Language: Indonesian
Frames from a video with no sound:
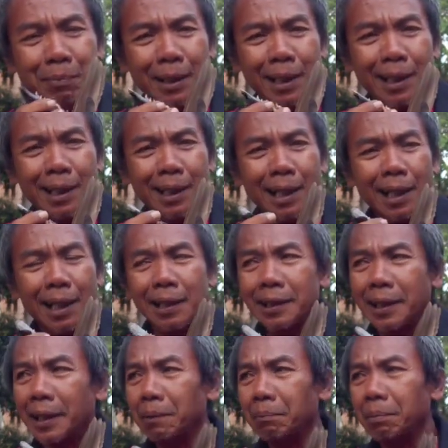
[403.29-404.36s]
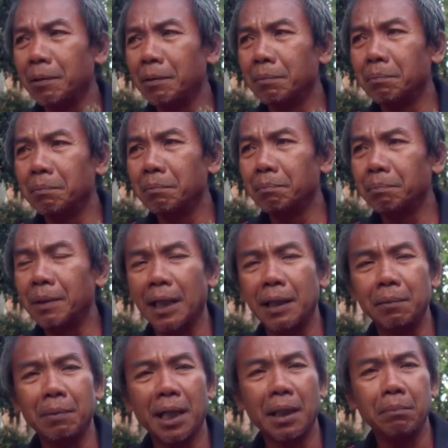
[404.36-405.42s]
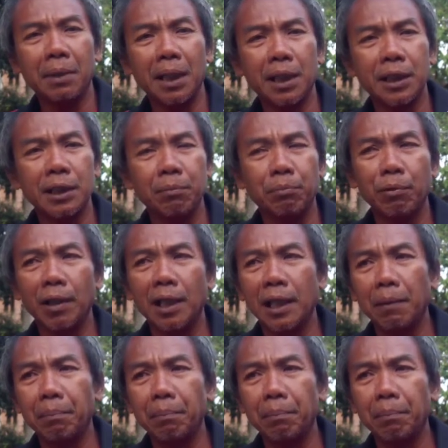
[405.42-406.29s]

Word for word: begini karena saya belum berani mengambil kesimpulan